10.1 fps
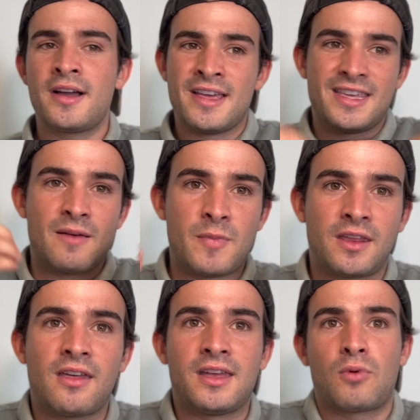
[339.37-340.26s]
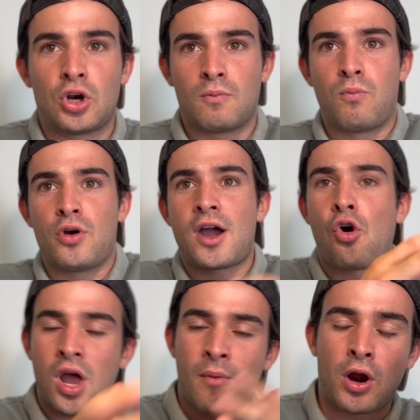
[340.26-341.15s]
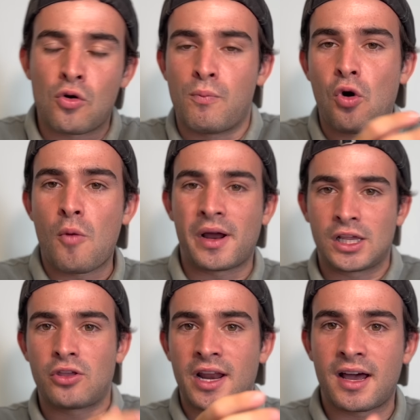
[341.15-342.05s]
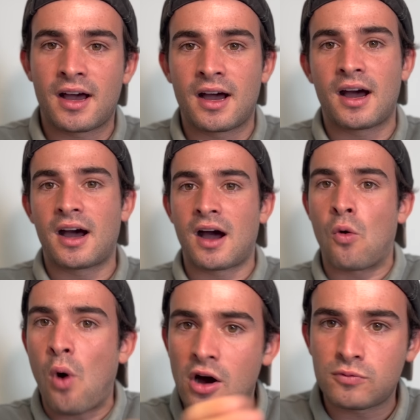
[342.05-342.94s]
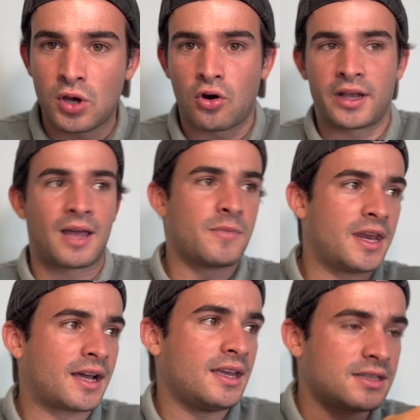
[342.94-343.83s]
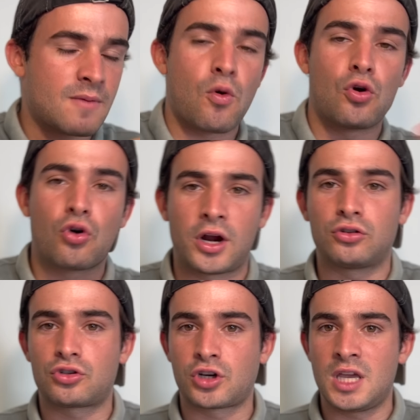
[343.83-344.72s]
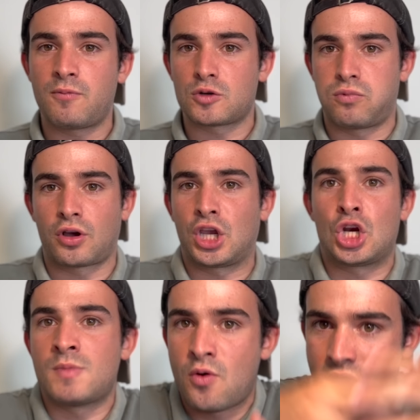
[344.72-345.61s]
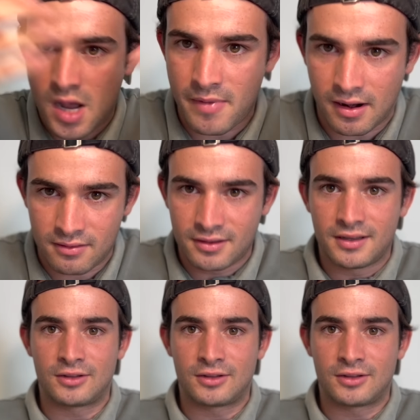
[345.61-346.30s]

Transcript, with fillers: y en vez de decir, bueno, voy a colaborar un poco para ayudar a, Wout, pero que también aquí se involucren otros equipos porque yo no me voy a Mar eh,